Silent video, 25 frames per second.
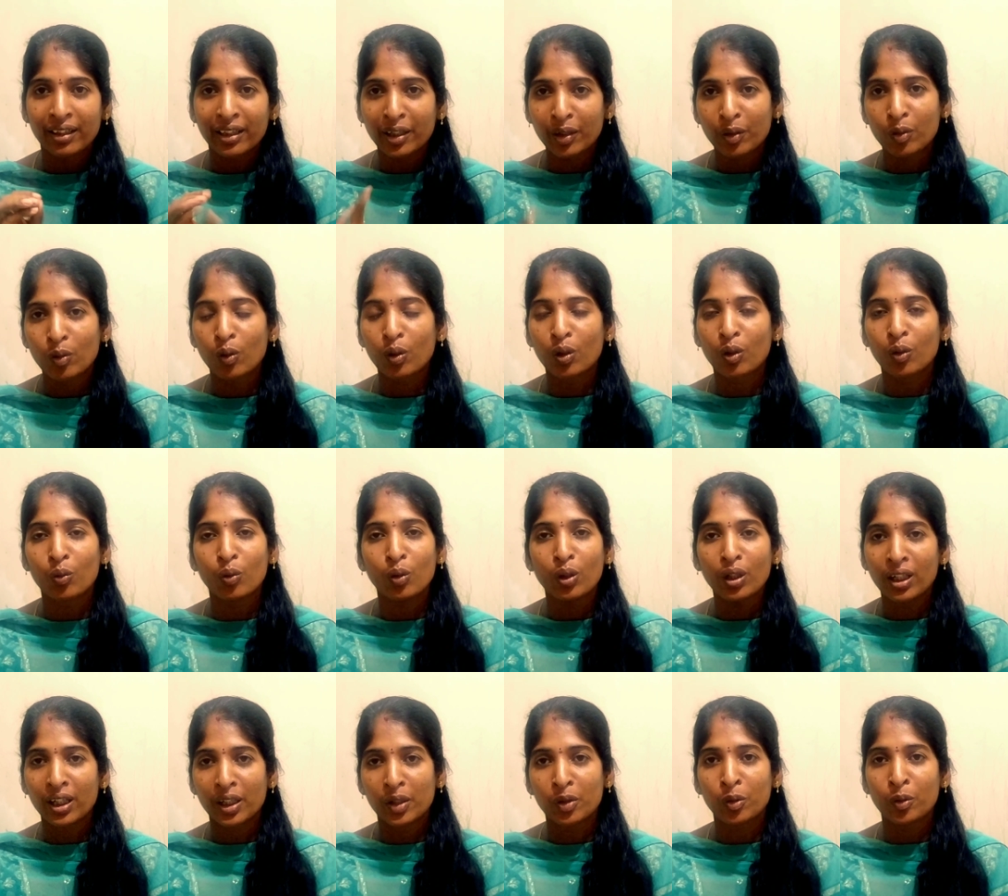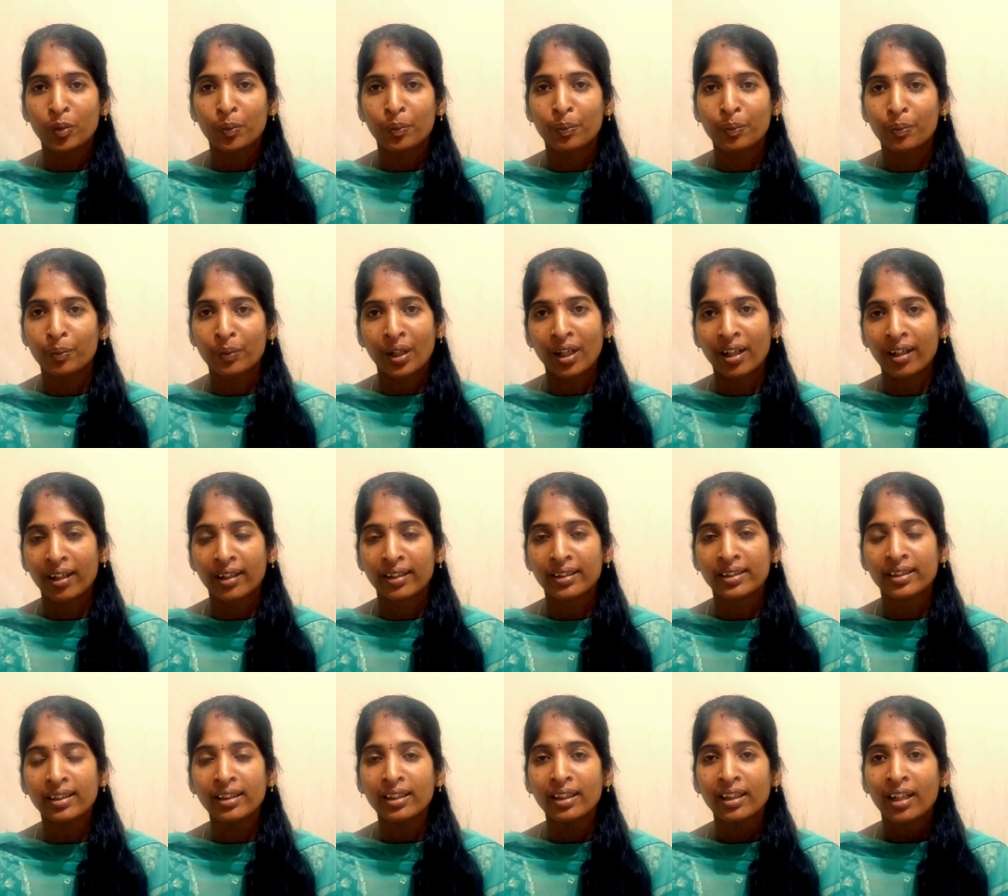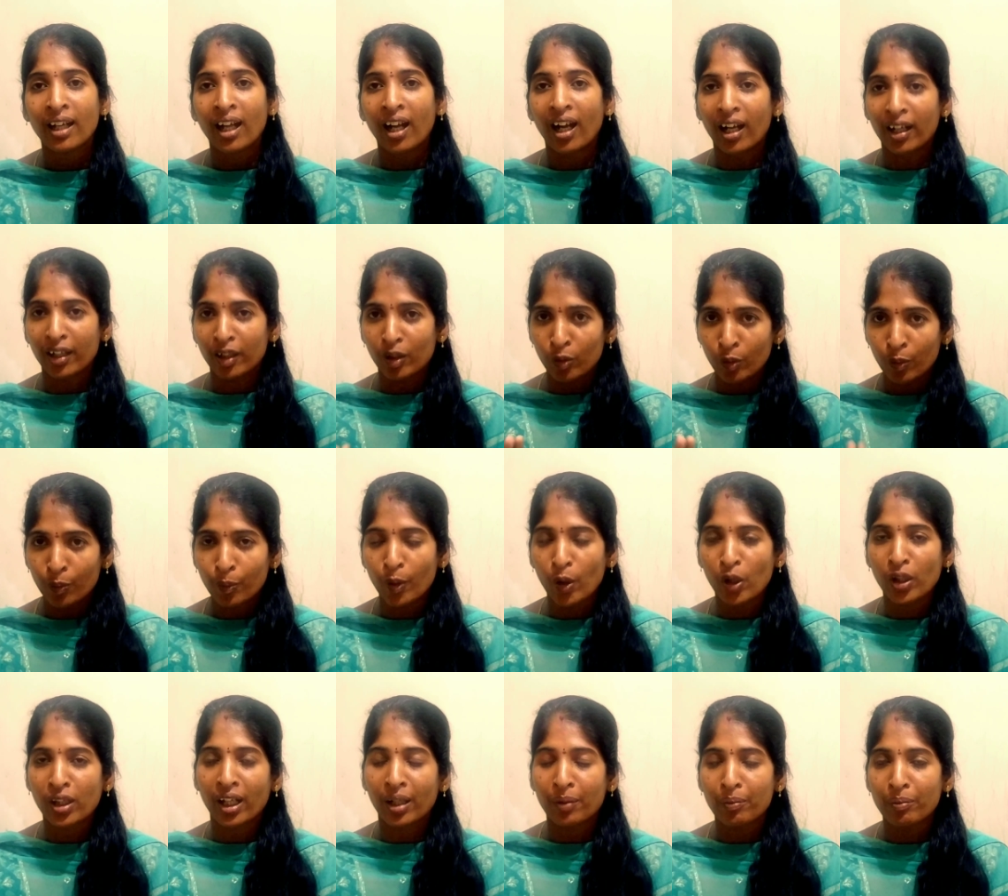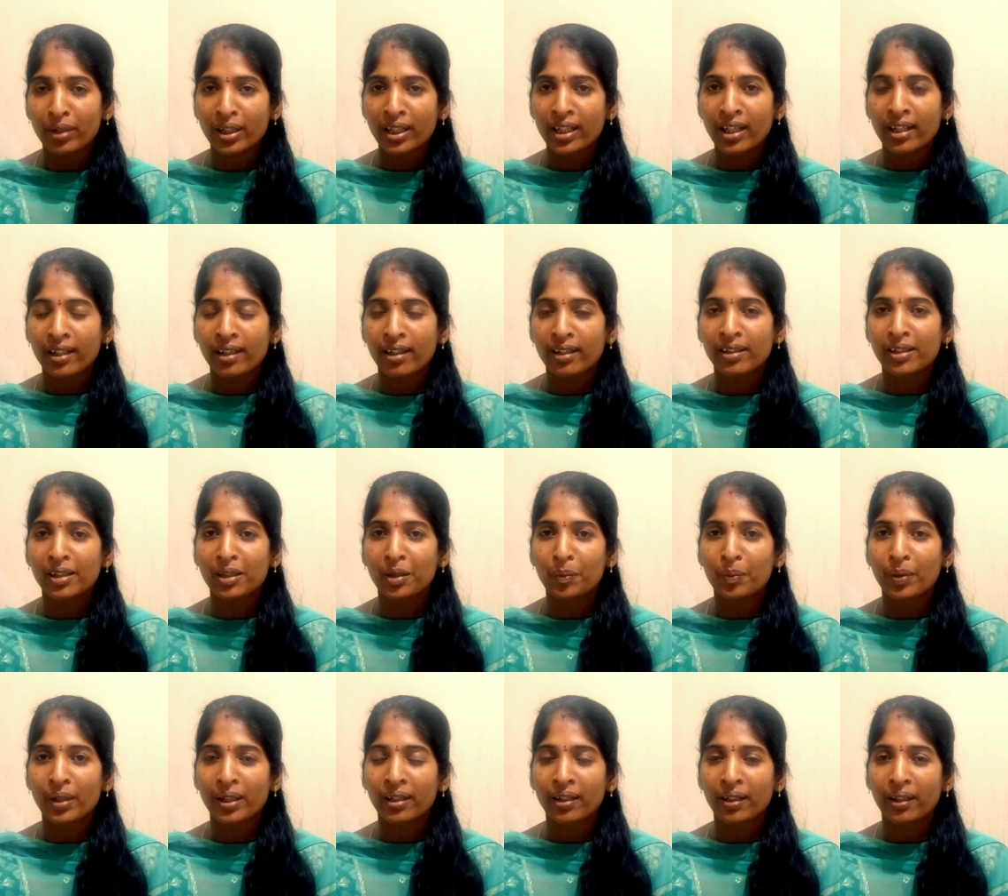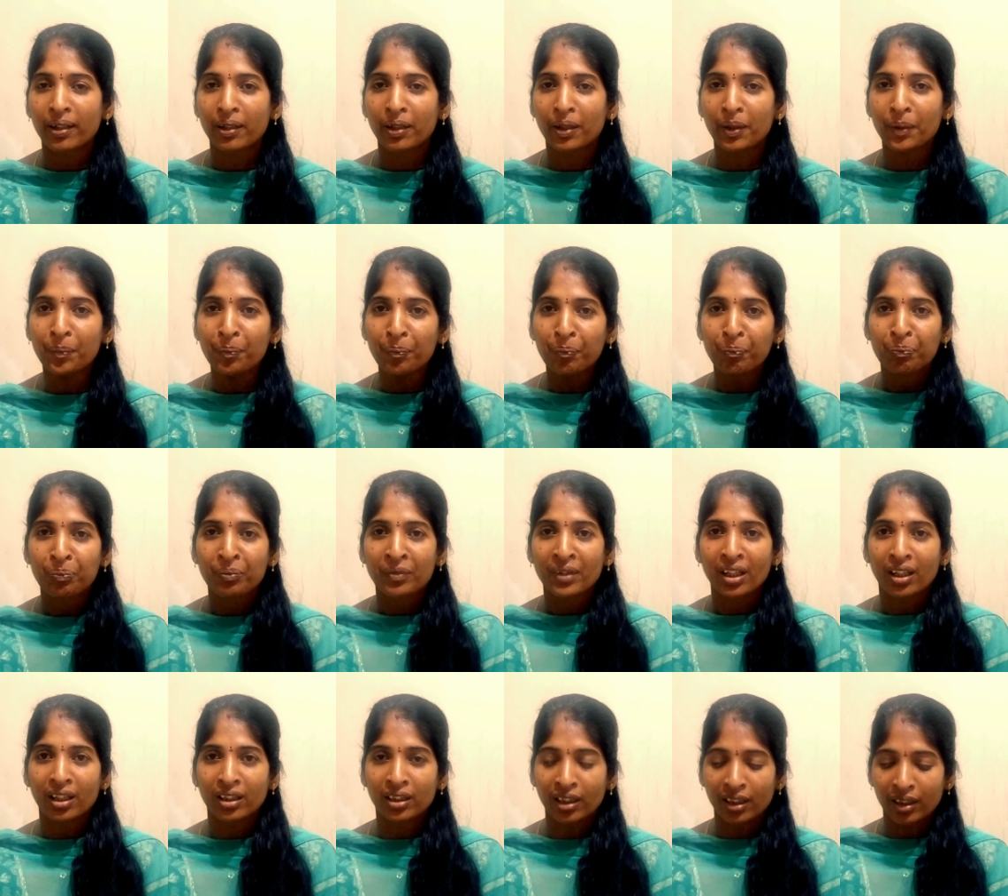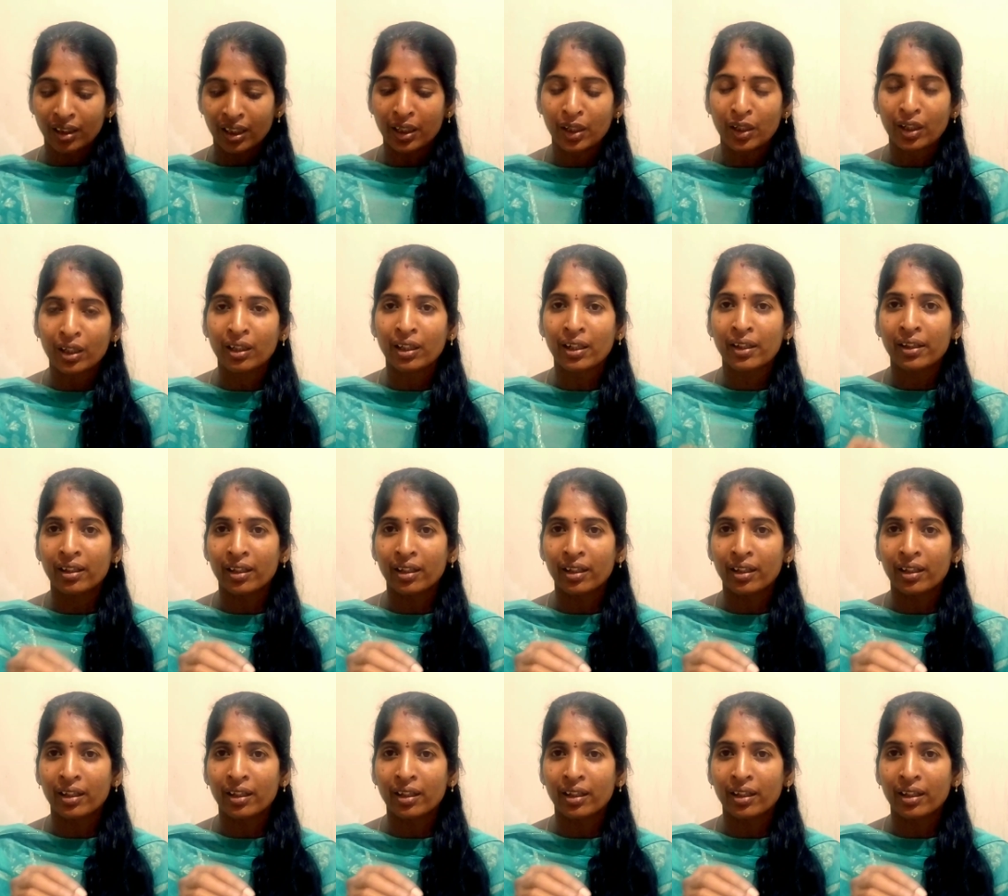நீர் கோக்கவோ இல்லை எதுவும் ஆகாது ஆனால் உப்போட தன்மையே என்னது அப்படின்னாக்கா அந்த ரெண்டு